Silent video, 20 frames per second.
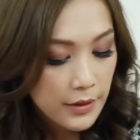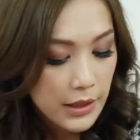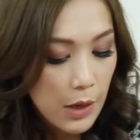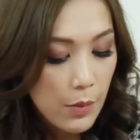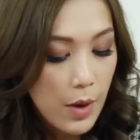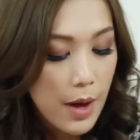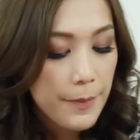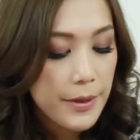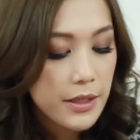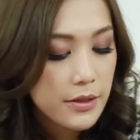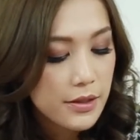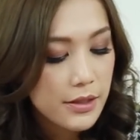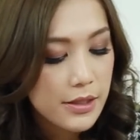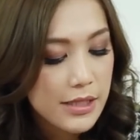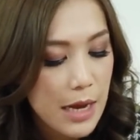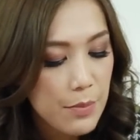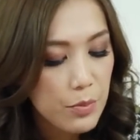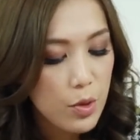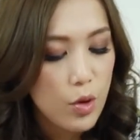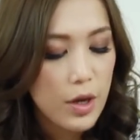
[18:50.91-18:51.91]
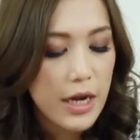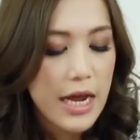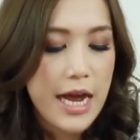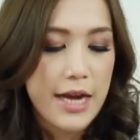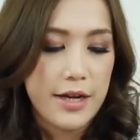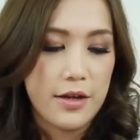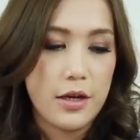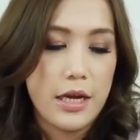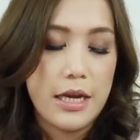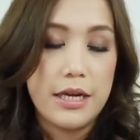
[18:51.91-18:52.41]
แต่ว่าเป็นซื้อซ้ำคนละ
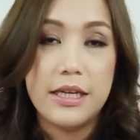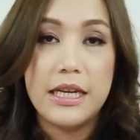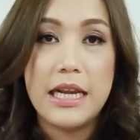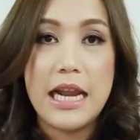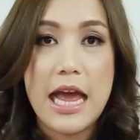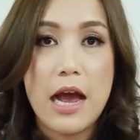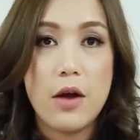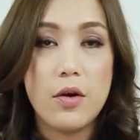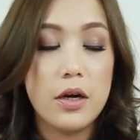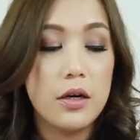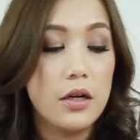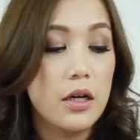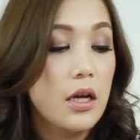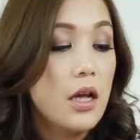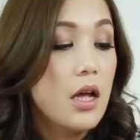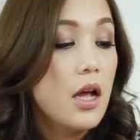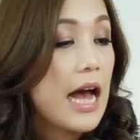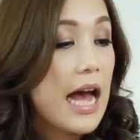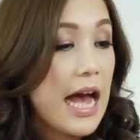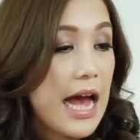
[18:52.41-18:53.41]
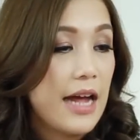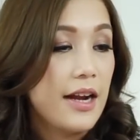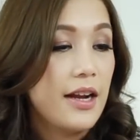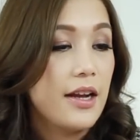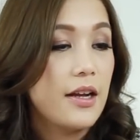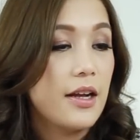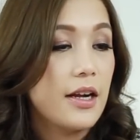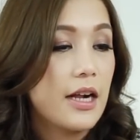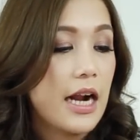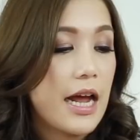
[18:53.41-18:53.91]
อันกับอันที่แล้วคืออ่ะ
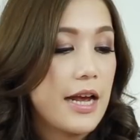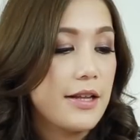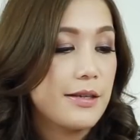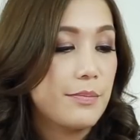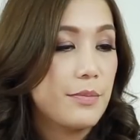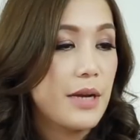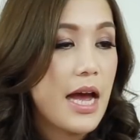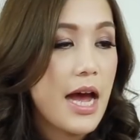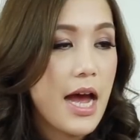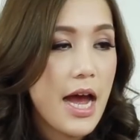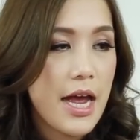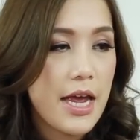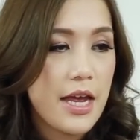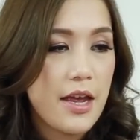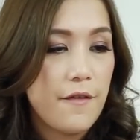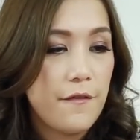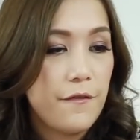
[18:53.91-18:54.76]
ถ้าเกิดใครจำได้